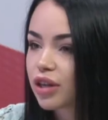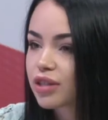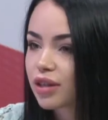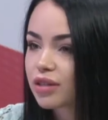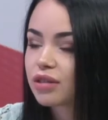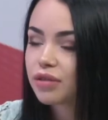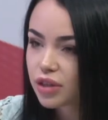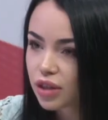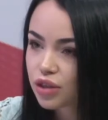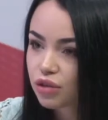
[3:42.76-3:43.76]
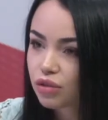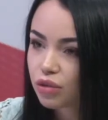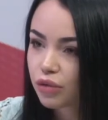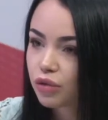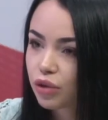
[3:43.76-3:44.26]
касается не всех
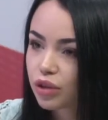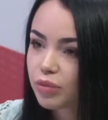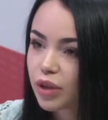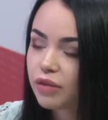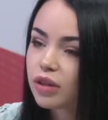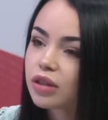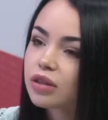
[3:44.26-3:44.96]
санаториев города, это, правильно?